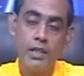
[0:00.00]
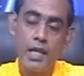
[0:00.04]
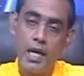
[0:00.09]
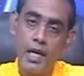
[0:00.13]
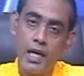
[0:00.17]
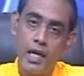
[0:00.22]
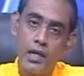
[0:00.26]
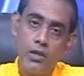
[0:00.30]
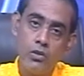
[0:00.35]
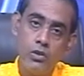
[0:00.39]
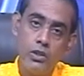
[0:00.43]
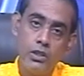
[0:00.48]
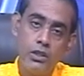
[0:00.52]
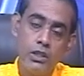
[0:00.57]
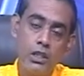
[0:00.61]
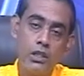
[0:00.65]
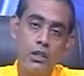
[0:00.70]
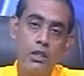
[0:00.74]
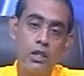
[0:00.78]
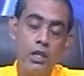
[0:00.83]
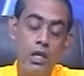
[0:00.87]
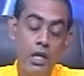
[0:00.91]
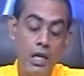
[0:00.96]
জায়গা রয়েছে
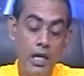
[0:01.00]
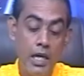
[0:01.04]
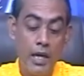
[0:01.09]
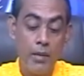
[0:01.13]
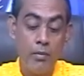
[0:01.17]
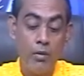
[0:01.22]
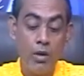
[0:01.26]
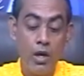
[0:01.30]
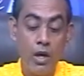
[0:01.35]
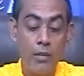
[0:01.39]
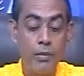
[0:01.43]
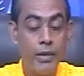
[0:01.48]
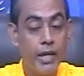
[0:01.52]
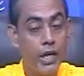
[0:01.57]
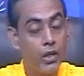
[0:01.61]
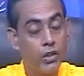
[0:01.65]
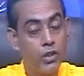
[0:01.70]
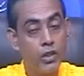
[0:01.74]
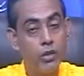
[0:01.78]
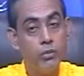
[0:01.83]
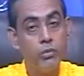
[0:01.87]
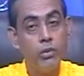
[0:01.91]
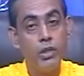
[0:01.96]
এবং আমি
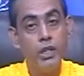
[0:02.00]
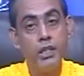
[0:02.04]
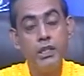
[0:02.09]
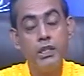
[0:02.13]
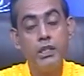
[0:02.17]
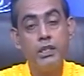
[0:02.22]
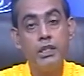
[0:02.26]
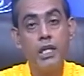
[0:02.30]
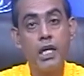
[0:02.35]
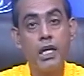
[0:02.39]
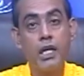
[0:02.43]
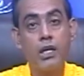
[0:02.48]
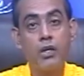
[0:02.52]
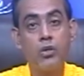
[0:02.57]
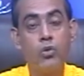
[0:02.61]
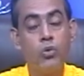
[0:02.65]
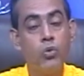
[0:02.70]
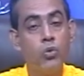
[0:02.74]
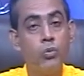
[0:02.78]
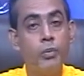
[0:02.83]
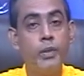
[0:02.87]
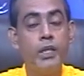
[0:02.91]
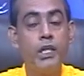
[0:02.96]
একথাও বলে দিই যারা
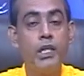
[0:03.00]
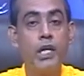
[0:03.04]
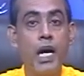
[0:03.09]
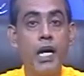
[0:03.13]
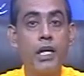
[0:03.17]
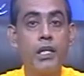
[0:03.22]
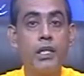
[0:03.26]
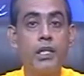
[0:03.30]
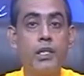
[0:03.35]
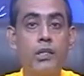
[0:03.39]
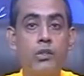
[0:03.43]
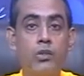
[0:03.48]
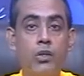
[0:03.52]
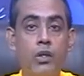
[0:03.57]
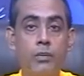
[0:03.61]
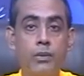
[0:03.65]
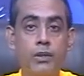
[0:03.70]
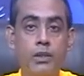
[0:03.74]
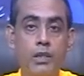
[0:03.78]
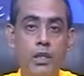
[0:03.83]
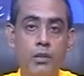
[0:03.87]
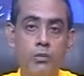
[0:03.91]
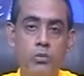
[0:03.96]
খুবই আর্থিক
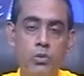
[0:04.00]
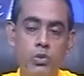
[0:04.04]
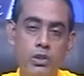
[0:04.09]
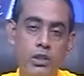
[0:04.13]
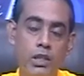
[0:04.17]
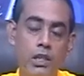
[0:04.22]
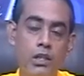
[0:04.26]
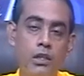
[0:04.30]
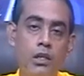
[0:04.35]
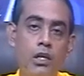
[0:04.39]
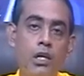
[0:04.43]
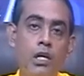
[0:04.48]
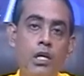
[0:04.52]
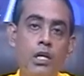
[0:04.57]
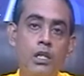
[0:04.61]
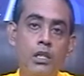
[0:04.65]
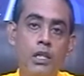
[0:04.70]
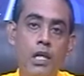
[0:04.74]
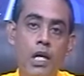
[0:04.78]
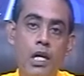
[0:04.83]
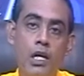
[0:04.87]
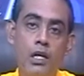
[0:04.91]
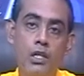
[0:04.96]
দুরবস্থায় ভুগছেন
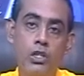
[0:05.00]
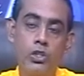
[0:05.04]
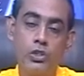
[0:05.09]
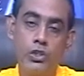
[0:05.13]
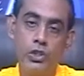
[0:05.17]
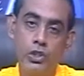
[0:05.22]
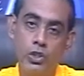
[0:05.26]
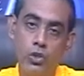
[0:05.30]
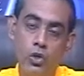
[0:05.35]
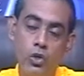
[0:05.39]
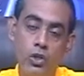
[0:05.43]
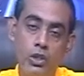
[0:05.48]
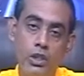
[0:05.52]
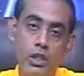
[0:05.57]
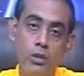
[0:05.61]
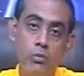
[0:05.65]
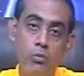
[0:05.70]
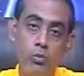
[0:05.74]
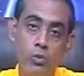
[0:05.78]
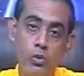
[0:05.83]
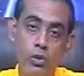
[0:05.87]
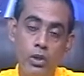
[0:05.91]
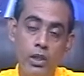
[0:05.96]
তারা শিকড় দিয়ে
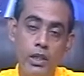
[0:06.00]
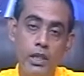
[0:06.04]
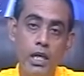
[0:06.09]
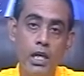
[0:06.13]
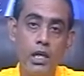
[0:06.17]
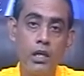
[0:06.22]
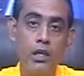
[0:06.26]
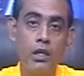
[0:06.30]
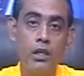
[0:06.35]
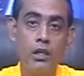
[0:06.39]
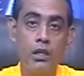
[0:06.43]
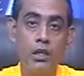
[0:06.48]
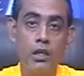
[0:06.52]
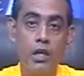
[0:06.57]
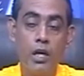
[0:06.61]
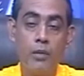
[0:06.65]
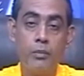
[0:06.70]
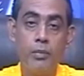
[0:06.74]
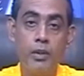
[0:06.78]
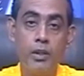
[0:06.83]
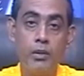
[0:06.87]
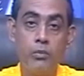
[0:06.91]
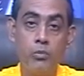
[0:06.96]
মূল দিয়ে
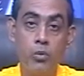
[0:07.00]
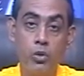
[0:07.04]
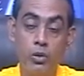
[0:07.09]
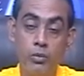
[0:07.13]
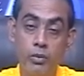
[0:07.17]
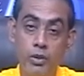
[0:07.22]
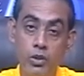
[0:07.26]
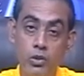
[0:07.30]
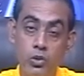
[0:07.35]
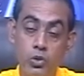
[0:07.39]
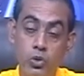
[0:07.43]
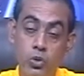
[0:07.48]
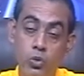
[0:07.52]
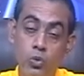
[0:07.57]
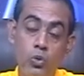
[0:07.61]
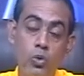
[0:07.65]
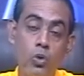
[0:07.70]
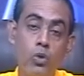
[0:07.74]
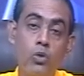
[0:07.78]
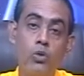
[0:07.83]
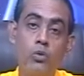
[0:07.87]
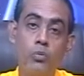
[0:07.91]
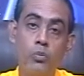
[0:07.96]
আপনি প্রথমে শুরু
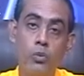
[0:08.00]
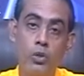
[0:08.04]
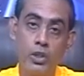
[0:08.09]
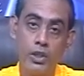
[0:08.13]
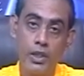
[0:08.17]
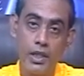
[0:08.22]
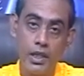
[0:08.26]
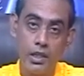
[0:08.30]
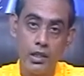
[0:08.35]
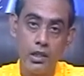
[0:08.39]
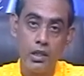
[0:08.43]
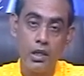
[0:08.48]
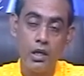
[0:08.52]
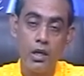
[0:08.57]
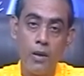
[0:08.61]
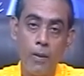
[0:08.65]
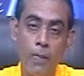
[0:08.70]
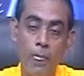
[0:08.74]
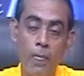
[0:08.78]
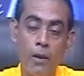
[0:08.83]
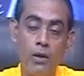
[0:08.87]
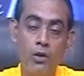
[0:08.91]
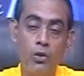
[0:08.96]
করুন প্রতিকারটা
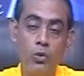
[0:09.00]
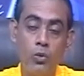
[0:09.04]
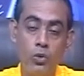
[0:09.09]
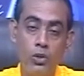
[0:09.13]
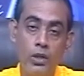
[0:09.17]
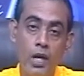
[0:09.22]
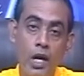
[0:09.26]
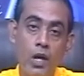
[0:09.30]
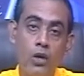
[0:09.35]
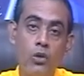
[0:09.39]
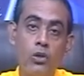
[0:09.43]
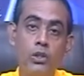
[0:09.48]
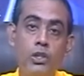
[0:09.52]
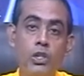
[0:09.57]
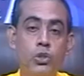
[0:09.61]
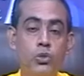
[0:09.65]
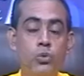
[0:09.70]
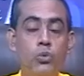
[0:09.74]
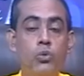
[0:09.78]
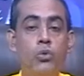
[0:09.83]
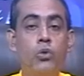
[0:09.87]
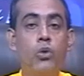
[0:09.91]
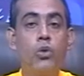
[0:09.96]
রুদ্রাক্ষ দিয়ে
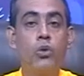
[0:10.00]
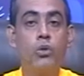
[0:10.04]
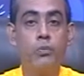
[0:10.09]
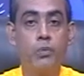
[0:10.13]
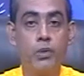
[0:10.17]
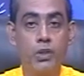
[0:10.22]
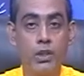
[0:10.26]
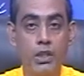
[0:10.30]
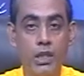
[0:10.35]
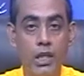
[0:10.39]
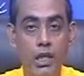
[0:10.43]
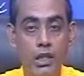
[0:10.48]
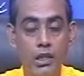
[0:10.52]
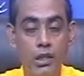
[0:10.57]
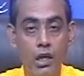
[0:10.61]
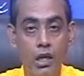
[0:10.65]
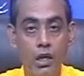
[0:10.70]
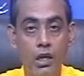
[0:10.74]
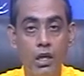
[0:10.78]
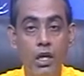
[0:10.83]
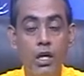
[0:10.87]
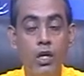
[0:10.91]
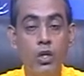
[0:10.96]
শুরু করুন
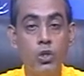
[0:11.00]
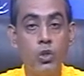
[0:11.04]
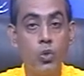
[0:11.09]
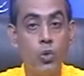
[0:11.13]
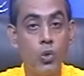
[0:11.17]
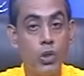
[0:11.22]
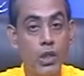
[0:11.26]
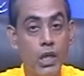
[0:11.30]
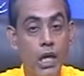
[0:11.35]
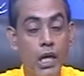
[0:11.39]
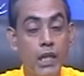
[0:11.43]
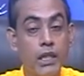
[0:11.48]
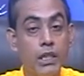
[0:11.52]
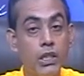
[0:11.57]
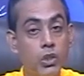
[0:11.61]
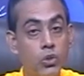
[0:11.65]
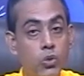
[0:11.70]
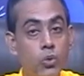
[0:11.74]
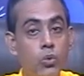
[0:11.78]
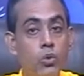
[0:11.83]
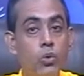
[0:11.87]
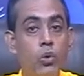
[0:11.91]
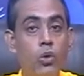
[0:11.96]
প্রতিকারটা টোটকা দিয়ে
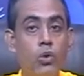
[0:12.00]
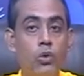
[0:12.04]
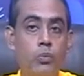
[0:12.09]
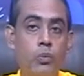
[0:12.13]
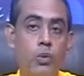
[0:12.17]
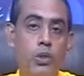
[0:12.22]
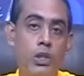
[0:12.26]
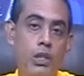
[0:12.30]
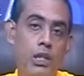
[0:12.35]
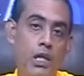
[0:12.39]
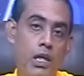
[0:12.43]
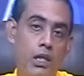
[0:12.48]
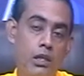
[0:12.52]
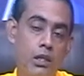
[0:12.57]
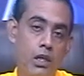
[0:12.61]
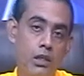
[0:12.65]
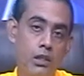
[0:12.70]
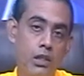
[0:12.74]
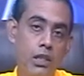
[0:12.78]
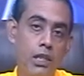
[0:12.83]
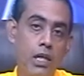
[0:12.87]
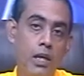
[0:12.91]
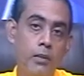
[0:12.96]
শুরু করুন প্রতিকারটা
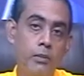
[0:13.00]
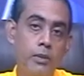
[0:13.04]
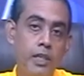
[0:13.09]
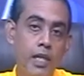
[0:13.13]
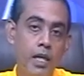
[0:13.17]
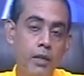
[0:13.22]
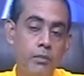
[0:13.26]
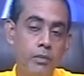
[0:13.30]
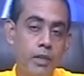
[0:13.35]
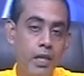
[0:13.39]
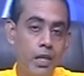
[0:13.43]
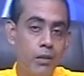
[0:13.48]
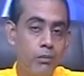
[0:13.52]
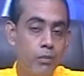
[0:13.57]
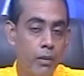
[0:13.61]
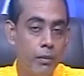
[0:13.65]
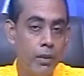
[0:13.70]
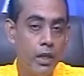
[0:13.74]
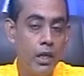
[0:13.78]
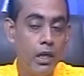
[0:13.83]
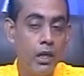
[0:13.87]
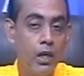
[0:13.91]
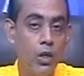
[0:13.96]
ঠিক আমি যেরাম যেরাম
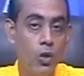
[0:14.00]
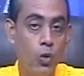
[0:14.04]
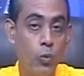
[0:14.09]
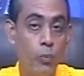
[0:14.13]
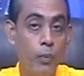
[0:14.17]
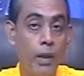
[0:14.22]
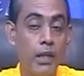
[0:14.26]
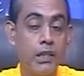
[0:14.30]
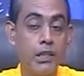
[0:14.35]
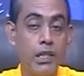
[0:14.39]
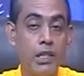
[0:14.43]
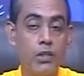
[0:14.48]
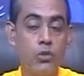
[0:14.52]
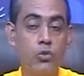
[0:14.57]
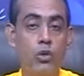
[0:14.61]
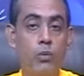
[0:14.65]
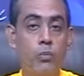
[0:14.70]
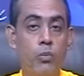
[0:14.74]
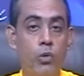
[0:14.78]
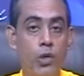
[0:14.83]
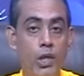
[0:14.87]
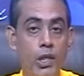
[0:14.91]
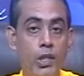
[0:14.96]
ভাবে উপাচারগুলো
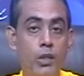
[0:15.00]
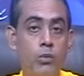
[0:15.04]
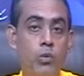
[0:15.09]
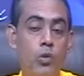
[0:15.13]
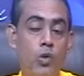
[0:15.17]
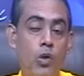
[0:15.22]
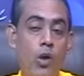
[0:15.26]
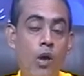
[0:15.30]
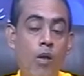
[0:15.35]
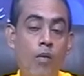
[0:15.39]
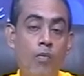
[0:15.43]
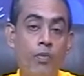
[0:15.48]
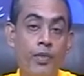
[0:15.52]
বলে দেবো